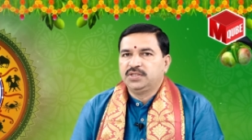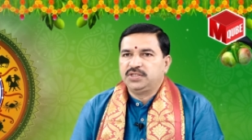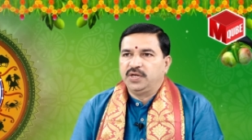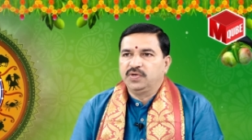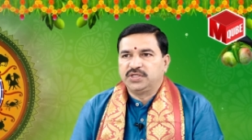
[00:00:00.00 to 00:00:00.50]

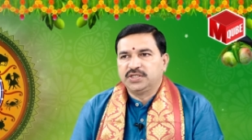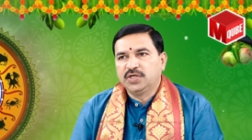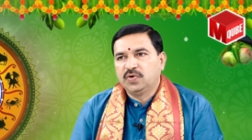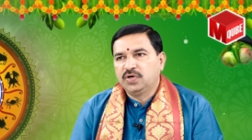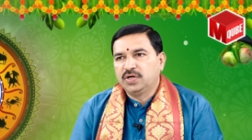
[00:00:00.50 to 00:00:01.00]
శని వచ్చేసి
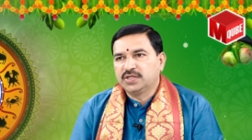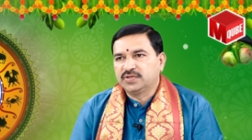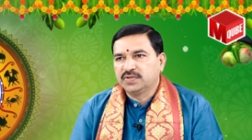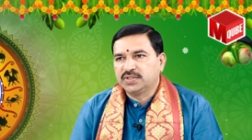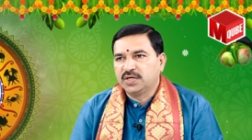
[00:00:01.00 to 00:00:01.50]
రెండున్నర
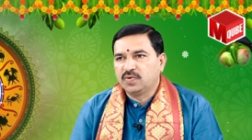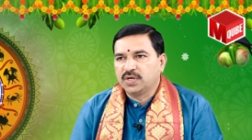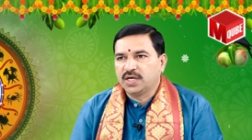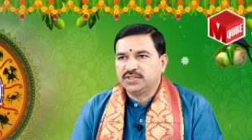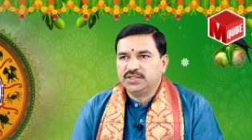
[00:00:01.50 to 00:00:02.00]
సంవత్సరాలకు ఒక
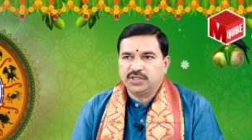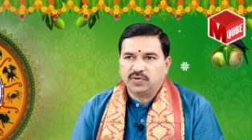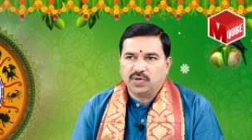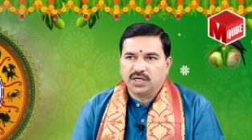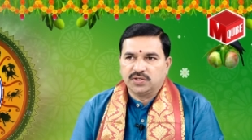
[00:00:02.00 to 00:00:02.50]
రాశి నుంచి
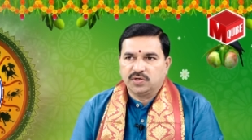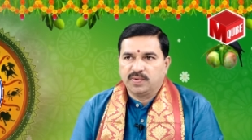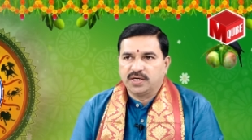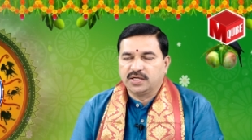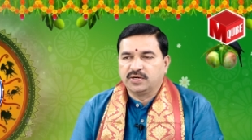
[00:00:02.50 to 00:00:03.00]
ఇంకో రాశిలోకి
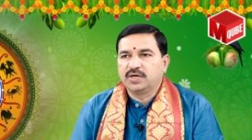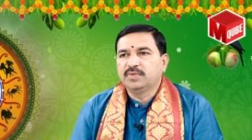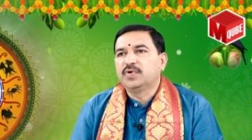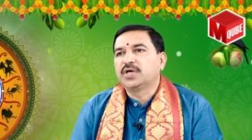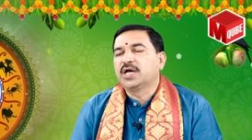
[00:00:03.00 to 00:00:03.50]
మారుతారు కాబట్టి
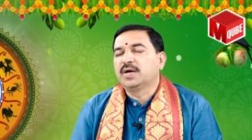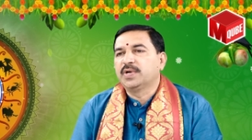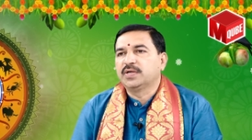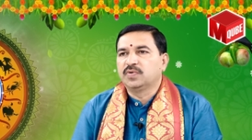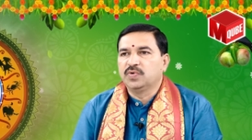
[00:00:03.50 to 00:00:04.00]
ముఖ్యంగా
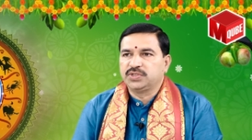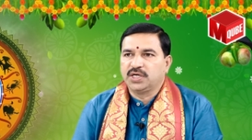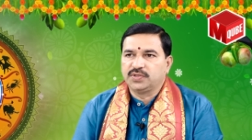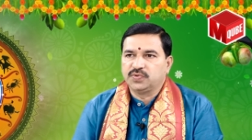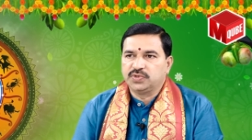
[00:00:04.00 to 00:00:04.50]
మనం
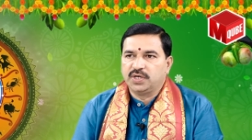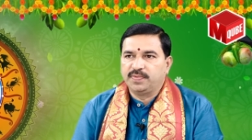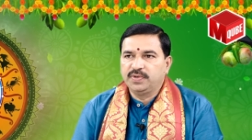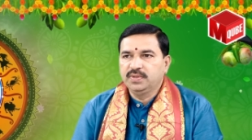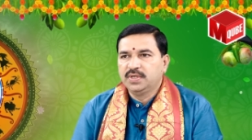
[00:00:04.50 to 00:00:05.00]
గోచారం
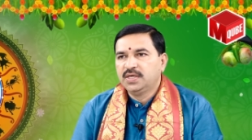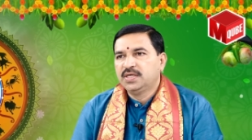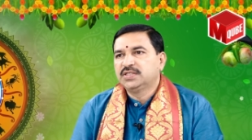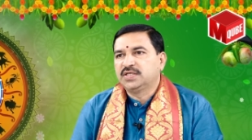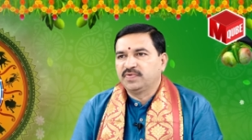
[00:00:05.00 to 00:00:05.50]
చూసినప్పుడు
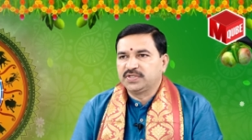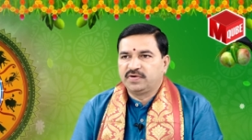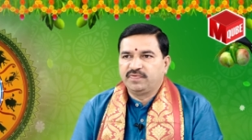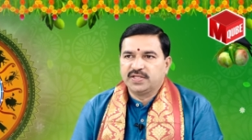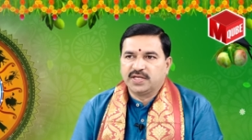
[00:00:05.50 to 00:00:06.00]
సంవత్సర
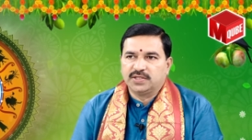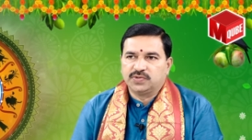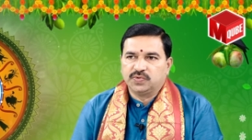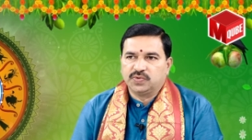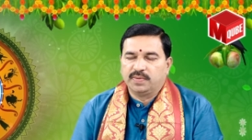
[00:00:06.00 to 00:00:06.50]
ఫలితాలు
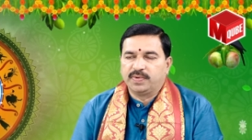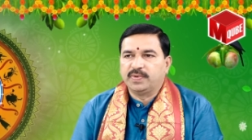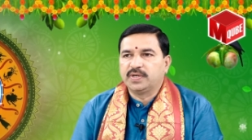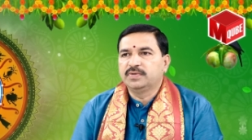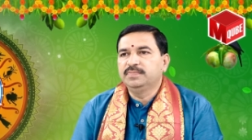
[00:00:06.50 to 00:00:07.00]
చూసుకున్నప్పుడు
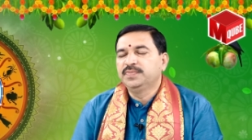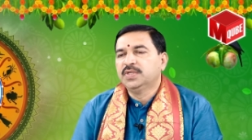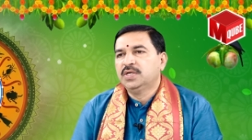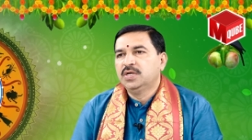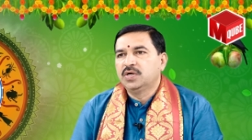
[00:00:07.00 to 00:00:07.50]
మటుకు
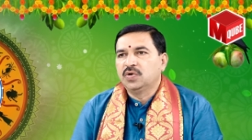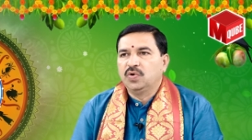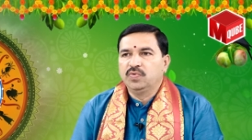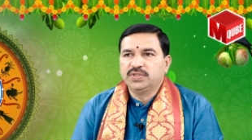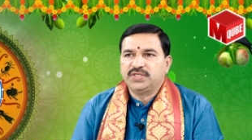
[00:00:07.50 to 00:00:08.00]

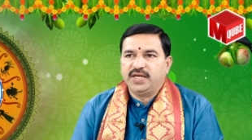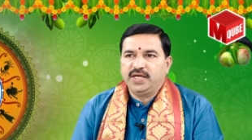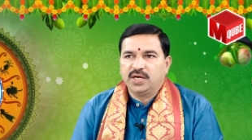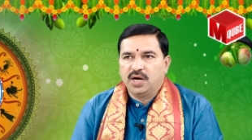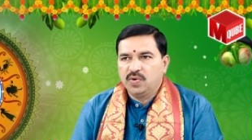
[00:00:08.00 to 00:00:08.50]
గురువు శని
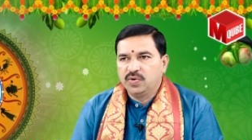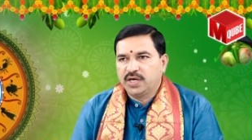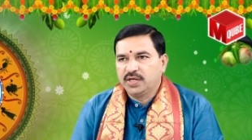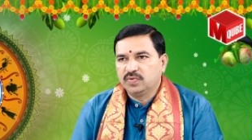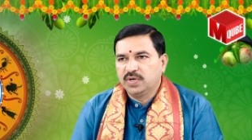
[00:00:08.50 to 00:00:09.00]

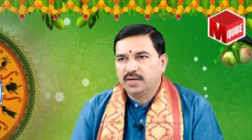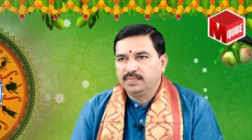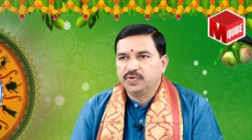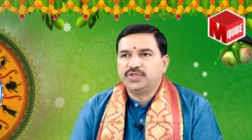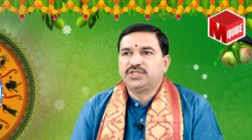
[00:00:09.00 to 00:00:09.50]
రాహుకేతుల
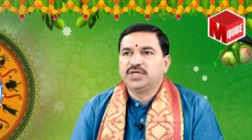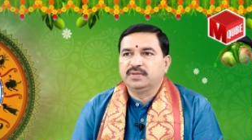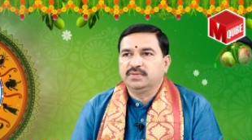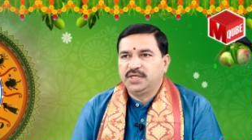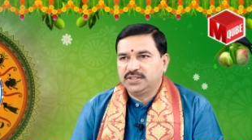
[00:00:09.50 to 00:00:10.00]
పొజిషన్
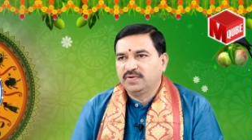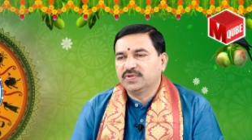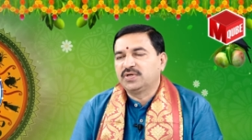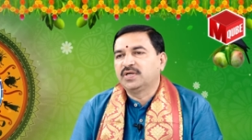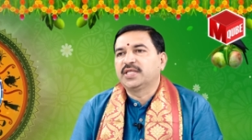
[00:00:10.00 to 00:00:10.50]
ఈ
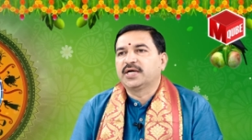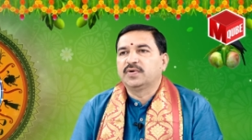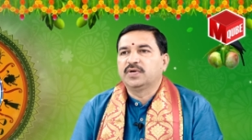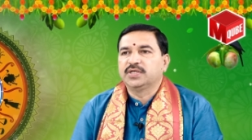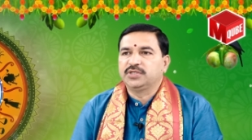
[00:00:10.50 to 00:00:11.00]
సంవత్సరం అంతా ఎక్కడ
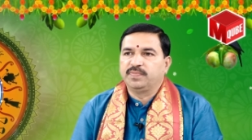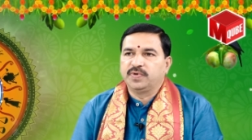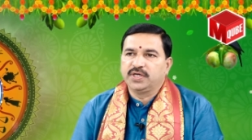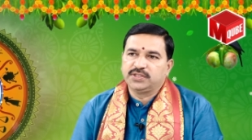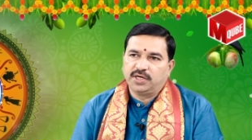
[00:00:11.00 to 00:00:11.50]
ఉన్నాయో
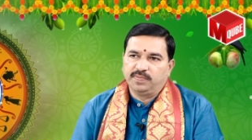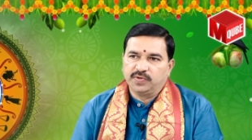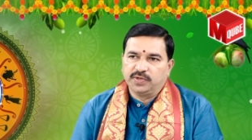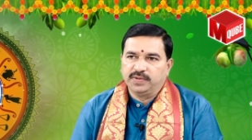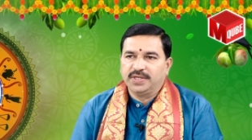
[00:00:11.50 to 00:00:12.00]
చెప్పుకుంటే
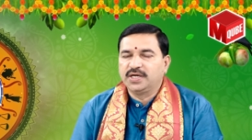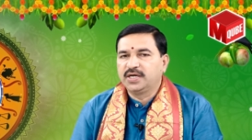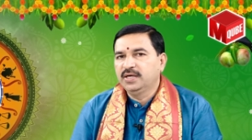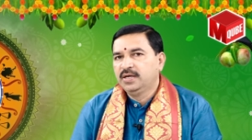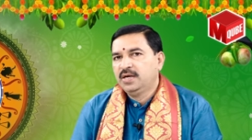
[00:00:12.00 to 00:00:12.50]
సరిపోతుంది ఎందుకంటే